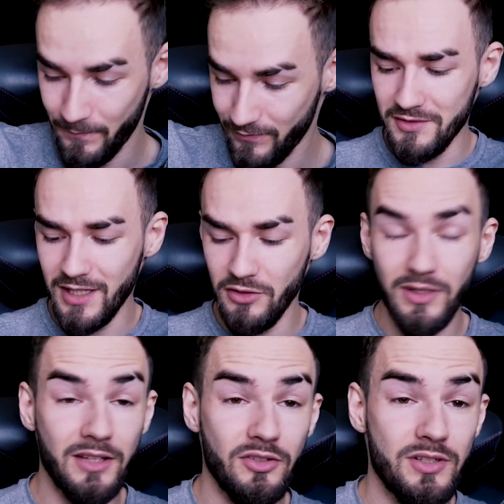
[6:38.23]
Ze
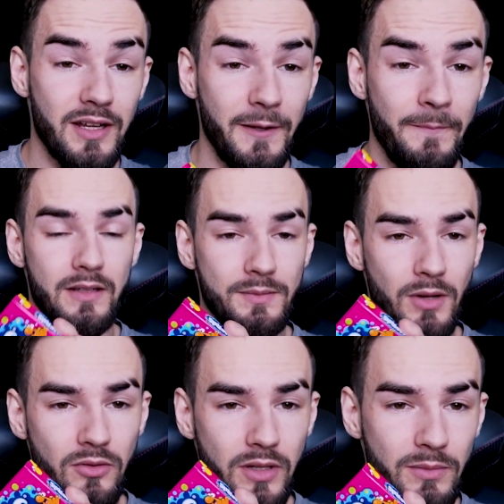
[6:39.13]
względu na to, że e,
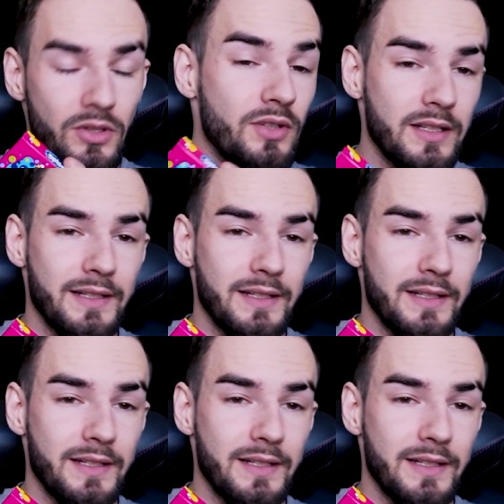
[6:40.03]
smakuje mi to